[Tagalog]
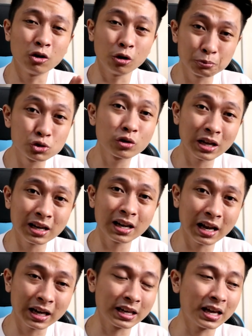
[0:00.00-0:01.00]
Optional
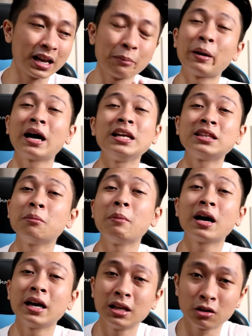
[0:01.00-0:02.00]
na lang yan. Napakaliit na
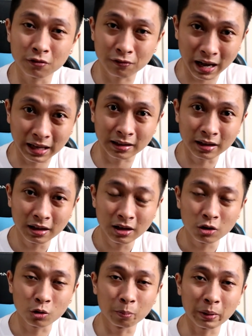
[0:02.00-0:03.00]
bagay ng offline
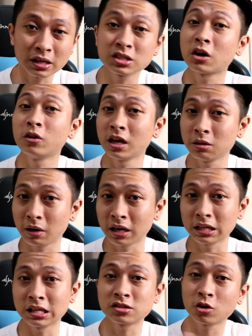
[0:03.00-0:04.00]
kumpara sa online marketing.